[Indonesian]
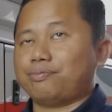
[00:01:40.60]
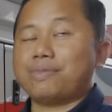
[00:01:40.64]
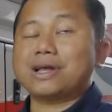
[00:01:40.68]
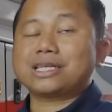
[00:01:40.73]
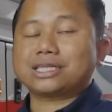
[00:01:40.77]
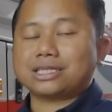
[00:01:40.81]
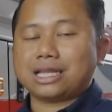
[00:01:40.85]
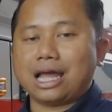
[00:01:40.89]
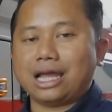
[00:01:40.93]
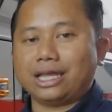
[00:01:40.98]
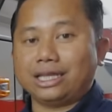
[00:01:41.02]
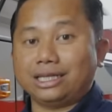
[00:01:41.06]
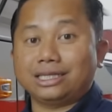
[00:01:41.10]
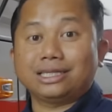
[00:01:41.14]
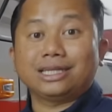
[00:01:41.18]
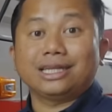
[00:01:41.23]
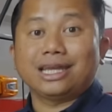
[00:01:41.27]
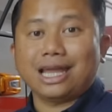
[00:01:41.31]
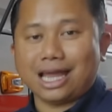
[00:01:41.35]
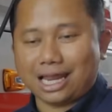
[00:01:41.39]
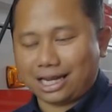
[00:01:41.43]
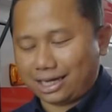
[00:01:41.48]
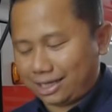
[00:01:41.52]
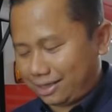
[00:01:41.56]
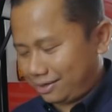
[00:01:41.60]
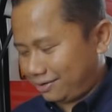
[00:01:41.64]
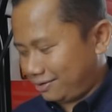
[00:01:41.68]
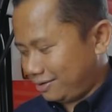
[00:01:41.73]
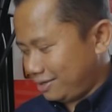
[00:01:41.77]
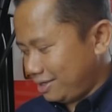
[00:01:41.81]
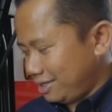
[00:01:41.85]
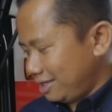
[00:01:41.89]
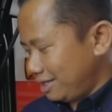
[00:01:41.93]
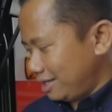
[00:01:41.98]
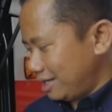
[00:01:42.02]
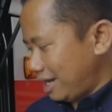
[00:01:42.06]
pas lah ideal gitu
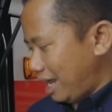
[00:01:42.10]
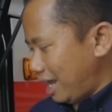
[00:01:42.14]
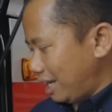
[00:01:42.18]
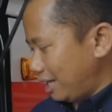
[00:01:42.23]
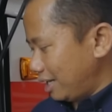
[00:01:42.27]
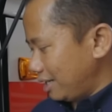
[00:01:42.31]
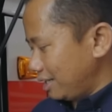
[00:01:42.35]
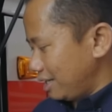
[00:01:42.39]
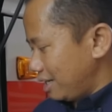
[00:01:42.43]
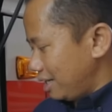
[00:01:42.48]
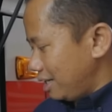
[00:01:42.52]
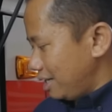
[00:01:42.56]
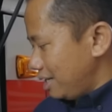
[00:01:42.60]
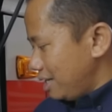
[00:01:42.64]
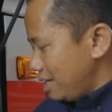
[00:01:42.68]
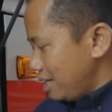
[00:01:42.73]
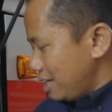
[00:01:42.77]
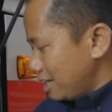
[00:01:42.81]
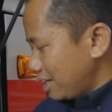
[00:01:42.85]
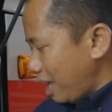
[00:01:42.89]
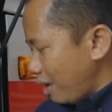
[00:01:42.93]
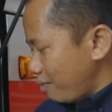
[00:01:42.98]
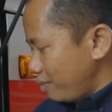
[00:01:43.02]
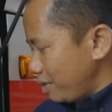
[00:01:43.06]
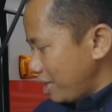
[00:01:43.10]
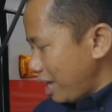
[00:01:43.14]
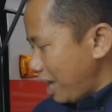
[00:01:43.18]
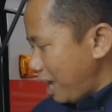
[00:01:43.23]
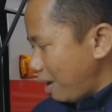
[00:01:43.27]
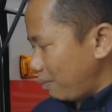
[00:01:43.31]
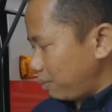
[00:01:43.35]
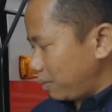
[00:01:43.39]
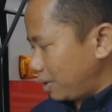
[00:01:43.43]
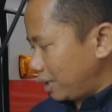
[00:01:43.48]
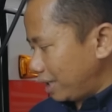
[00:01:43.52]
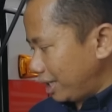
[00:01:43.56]
nah akhirnya kami
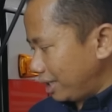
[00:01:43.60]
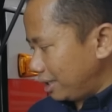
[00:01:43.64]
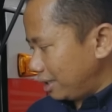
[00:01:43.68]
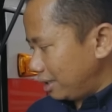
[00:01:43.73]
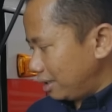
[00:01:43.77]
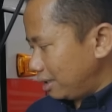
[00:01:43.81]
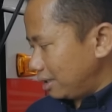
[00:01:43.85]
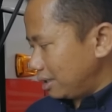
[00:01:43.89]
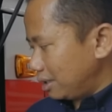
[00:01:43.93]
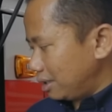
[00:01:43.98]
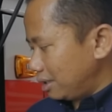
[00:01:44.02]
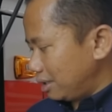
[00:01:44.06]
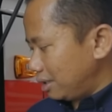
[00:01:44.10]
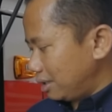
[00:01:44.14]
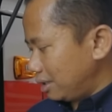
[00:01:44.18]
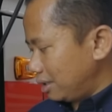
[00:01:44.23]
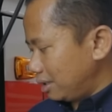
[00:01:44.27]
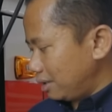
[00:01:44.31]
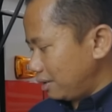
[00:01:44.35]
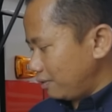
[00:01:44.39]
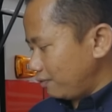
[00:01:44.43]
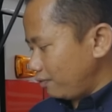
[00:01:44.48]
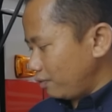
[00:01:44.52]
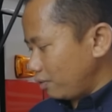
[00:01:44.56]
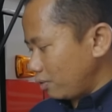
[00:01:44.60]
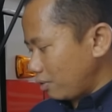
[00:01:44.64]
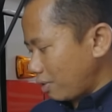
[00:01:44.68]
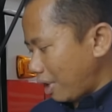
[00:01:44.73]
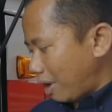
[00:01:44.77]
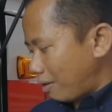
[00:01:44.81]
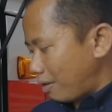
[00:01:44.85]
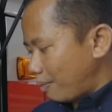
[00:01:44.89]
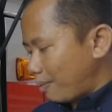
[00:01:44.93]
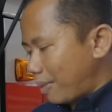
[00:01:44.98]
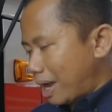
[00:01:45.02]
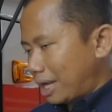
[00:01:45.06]
upgrade ke
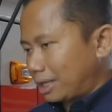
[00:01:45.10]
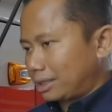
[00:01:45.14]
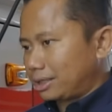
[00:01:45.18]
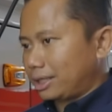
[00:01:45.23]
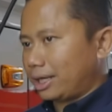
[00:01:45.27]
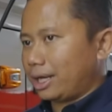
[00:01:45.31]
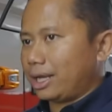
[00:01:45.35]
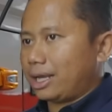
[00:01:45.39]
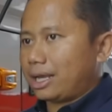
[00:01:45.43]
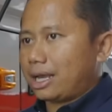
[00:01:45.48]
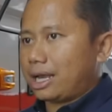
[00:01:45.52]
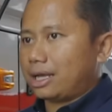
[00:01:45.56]
Furukawa baterai